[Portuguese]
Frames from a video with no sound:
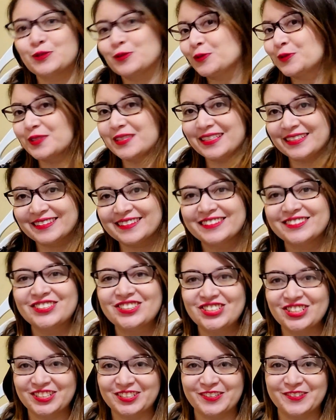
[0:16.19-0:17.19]
Susan
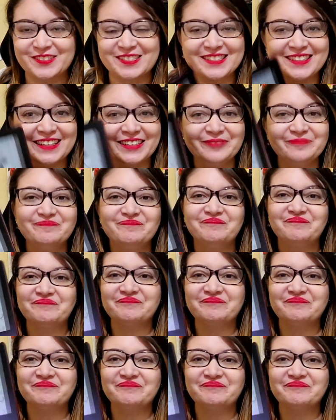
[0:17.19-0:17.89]
de Jane Austen.